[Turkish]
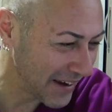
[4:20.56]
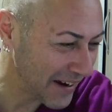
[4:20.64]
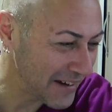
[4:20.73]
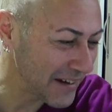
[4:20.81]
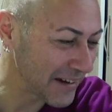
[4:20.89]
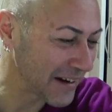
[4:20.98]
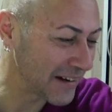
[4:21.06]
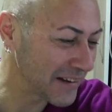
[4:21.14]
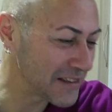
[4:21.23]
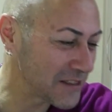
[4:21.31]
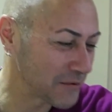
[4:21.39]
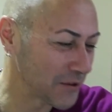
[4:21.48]
yani
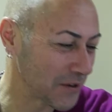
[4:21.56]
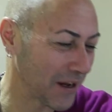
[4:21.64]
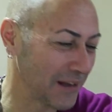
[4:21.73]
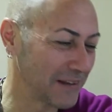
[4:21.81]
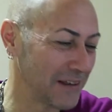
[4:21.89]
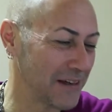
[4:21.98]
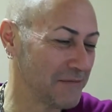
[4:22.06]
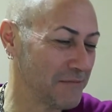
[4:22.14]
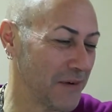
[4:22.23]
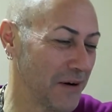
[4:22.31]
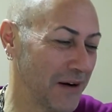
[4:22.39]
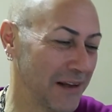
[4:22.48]
kardeşim Kur'an-ı
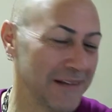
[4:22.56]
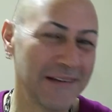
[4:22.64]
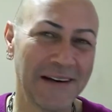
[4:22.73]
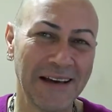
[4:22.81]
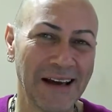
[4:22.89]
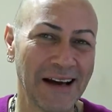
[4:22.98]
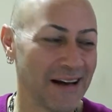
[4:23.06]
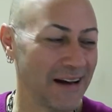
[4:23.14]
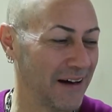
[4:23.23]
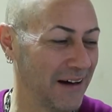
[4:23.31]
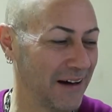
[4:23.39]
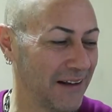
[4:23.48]
Kerim böyle diyor ya.
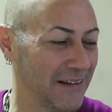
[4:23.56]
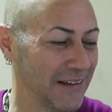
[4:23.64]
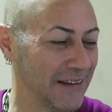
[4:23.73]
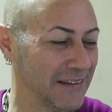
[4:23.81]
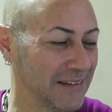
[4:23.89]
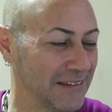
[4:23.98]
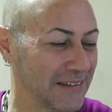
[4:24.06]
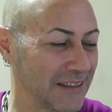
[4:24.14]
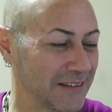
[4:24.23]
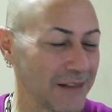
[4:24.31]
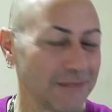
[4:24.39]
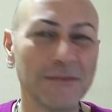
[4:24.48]
Allah'ın
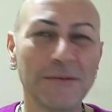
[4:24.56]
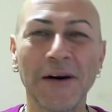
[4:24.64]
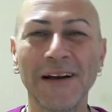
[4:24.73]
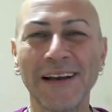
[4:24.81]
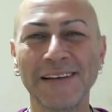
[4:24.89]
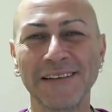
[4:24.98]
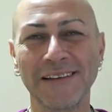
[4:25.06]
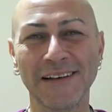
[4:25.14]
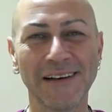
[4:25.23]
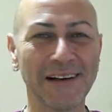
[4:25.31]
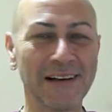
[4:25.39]
kitabı böyle diyor.